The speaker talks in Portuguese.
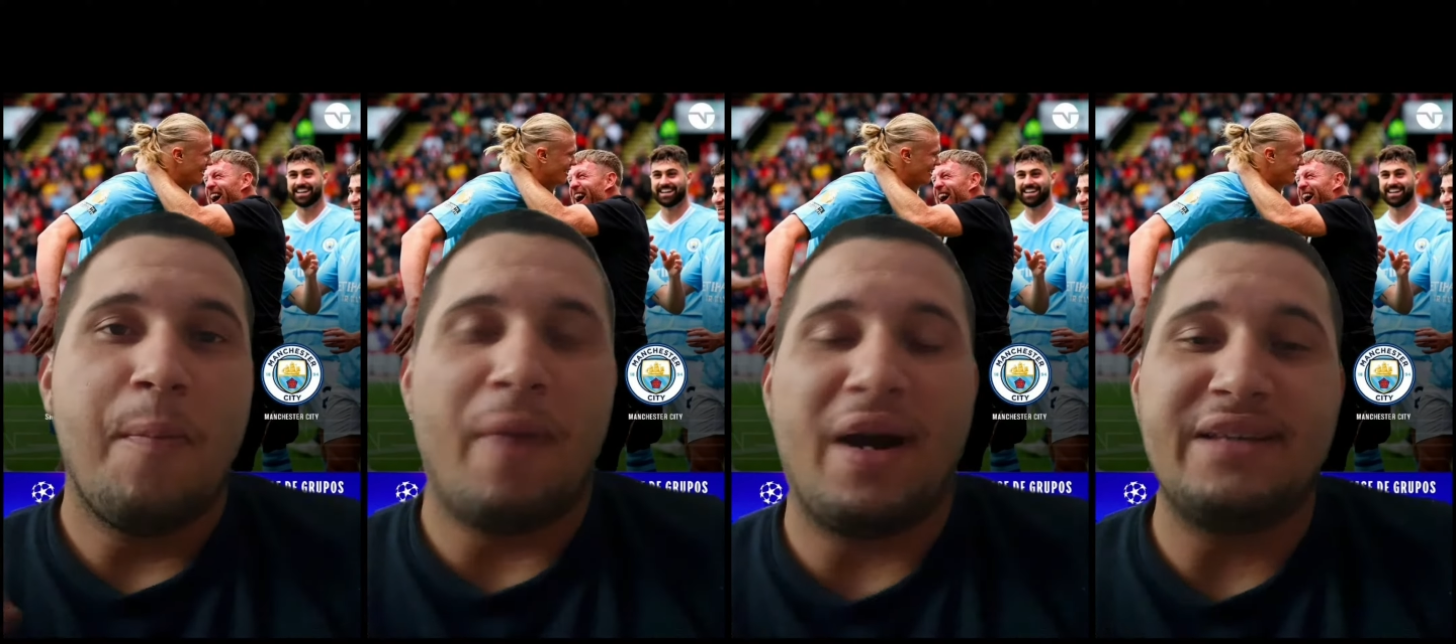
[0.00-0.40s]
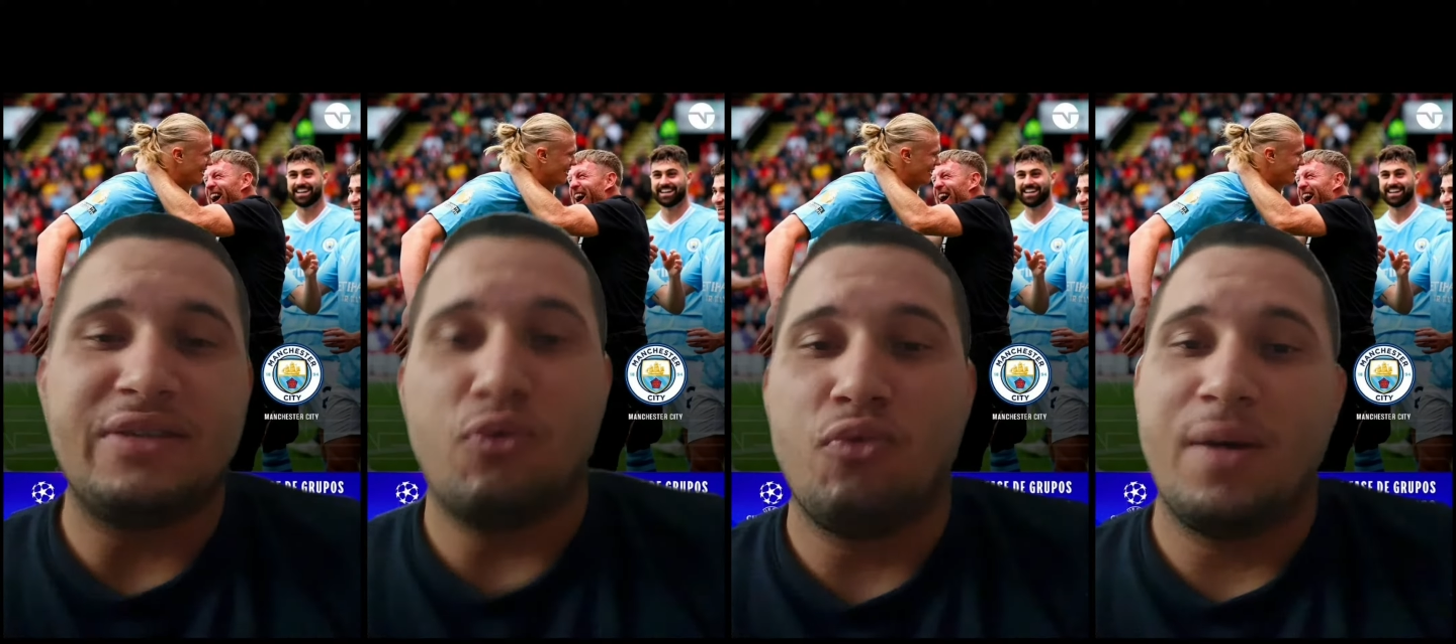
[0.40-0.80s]

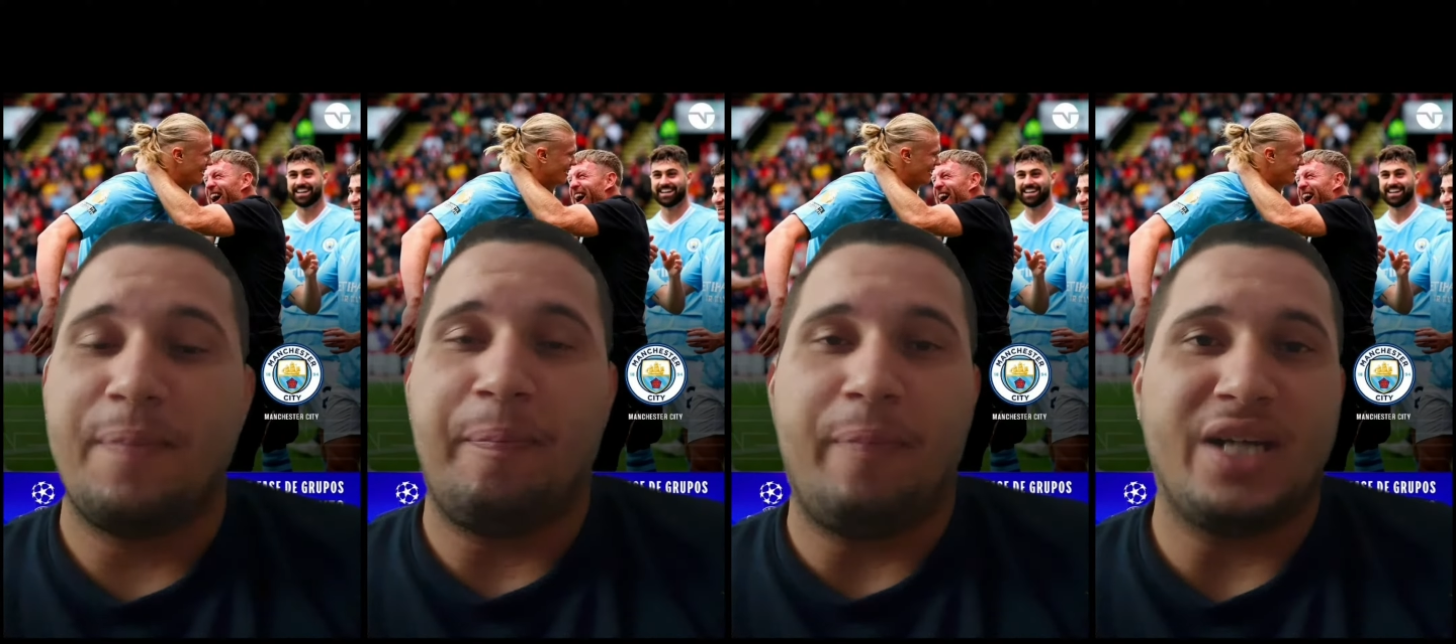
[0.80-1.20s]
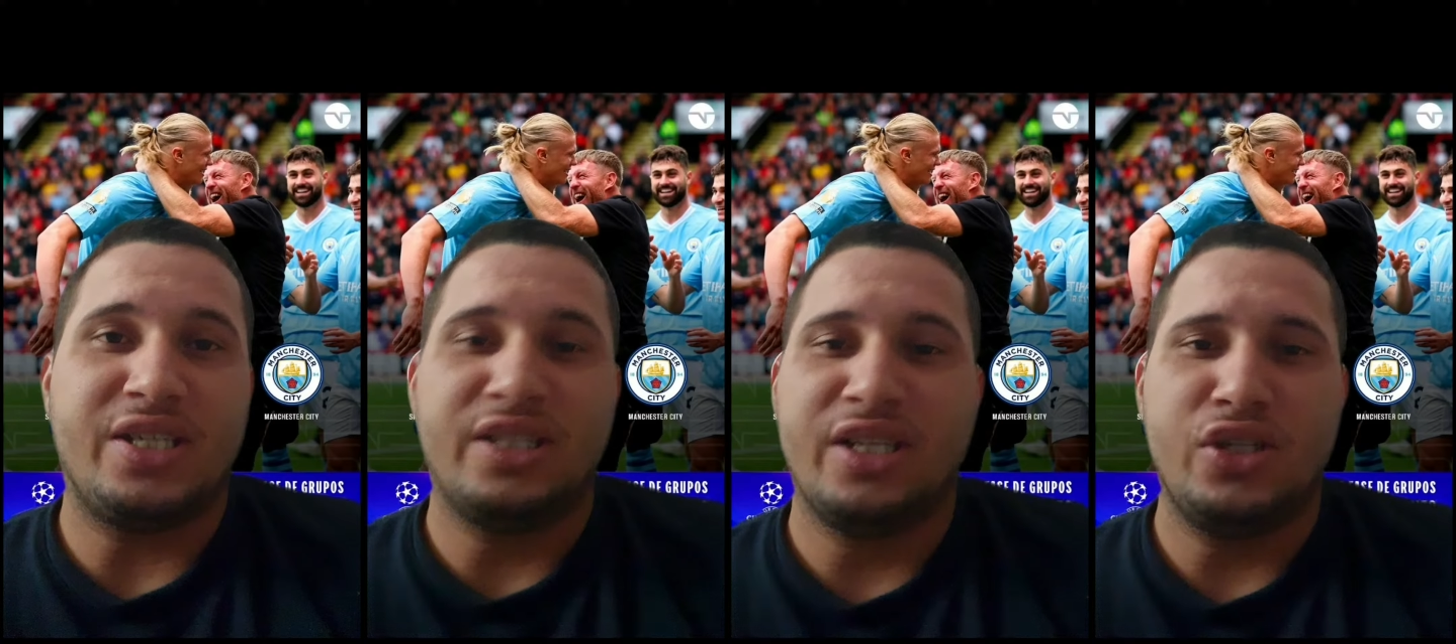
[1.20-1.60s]
mais uma
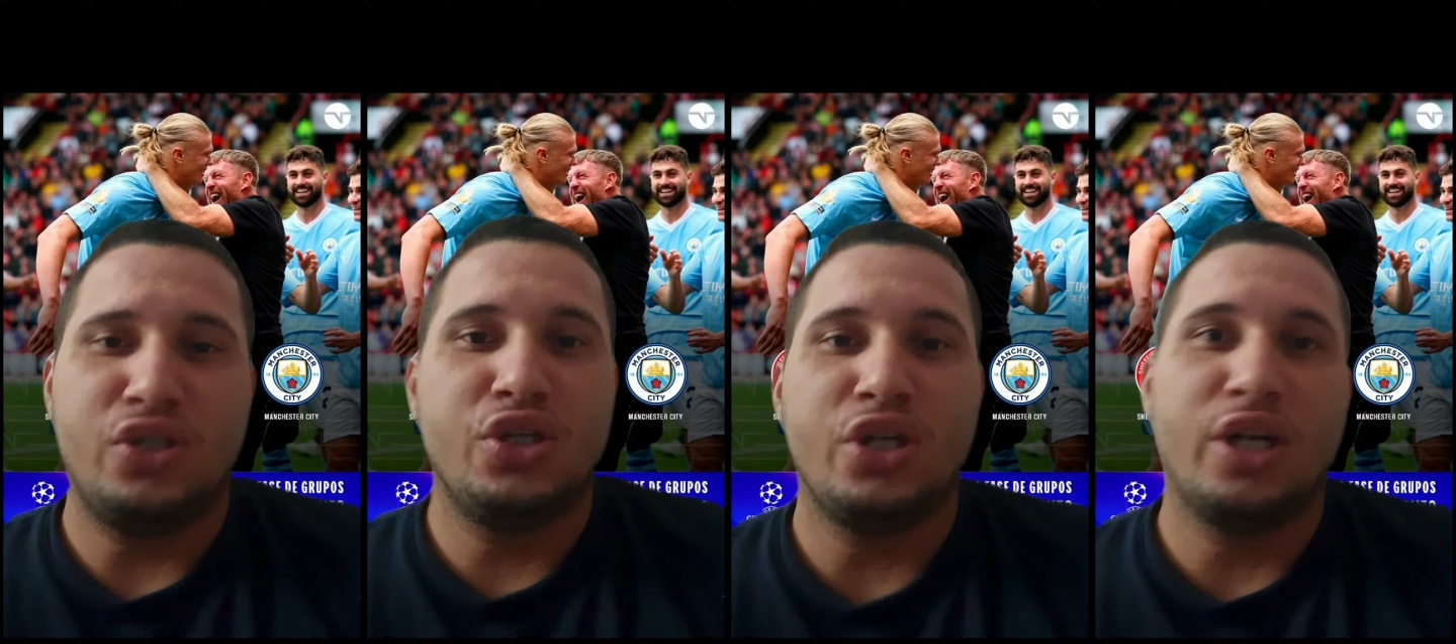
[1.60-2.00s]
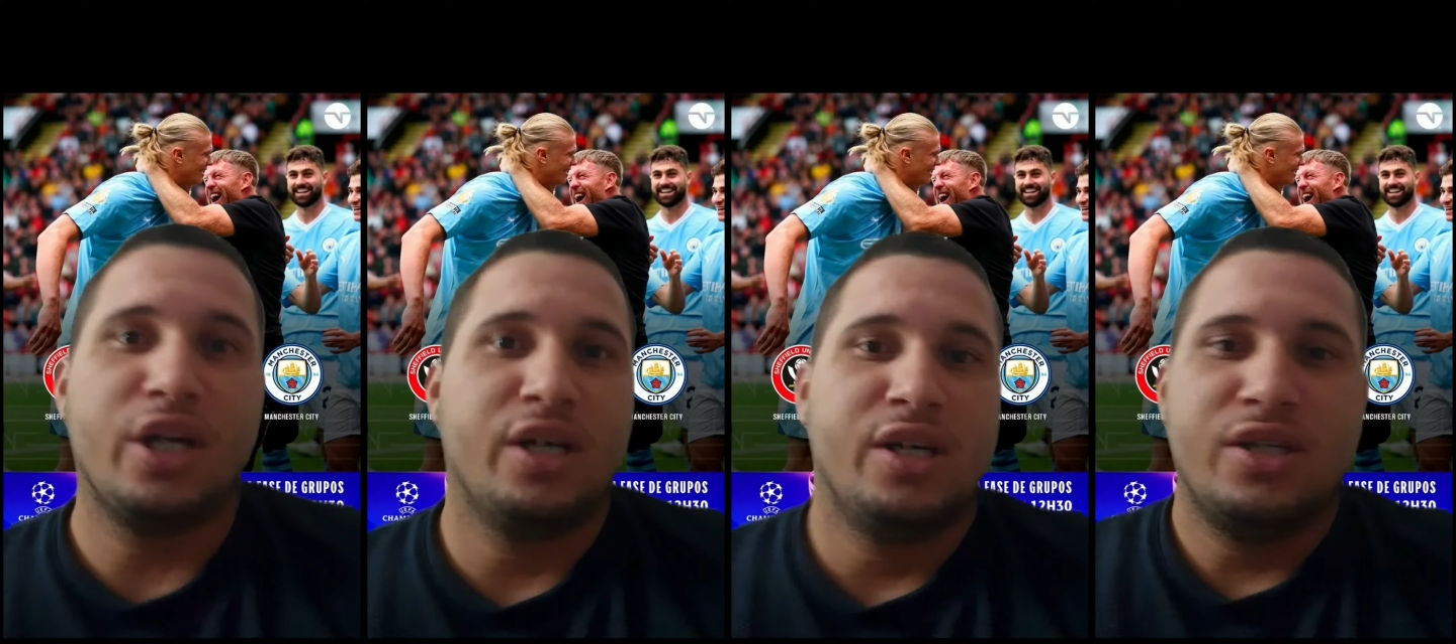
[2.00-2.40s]
partida
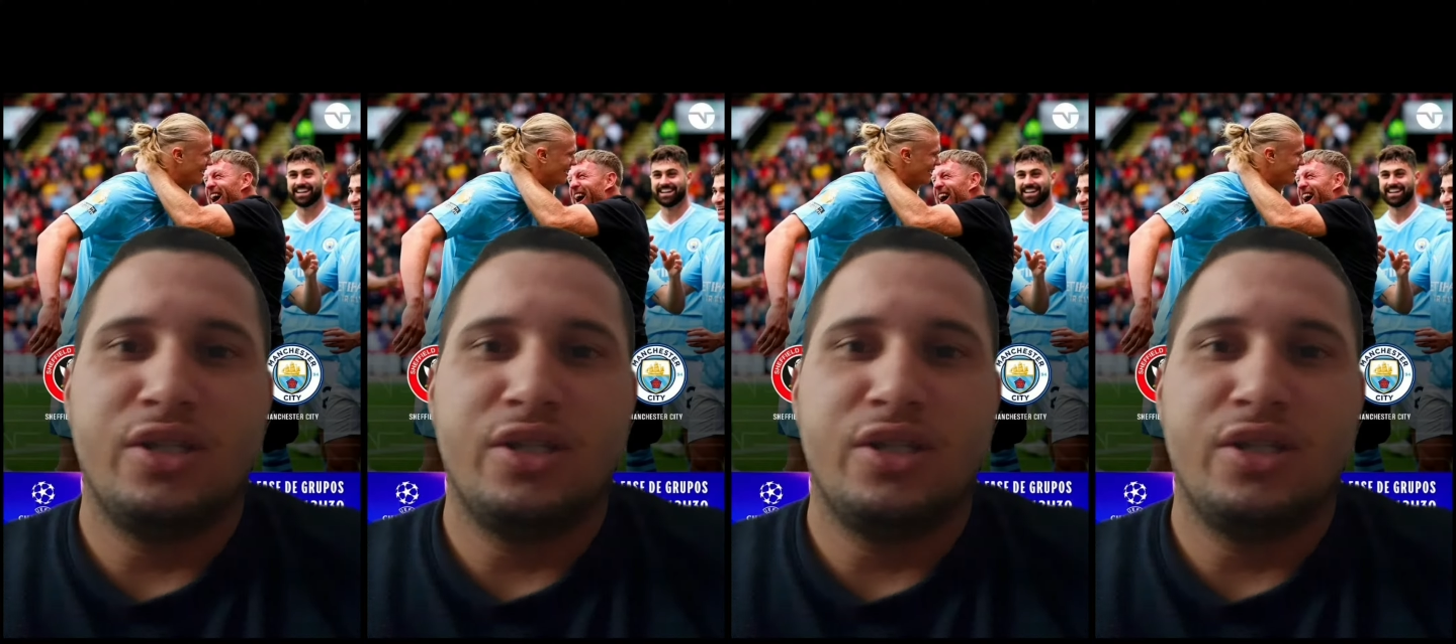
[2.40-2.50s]
digna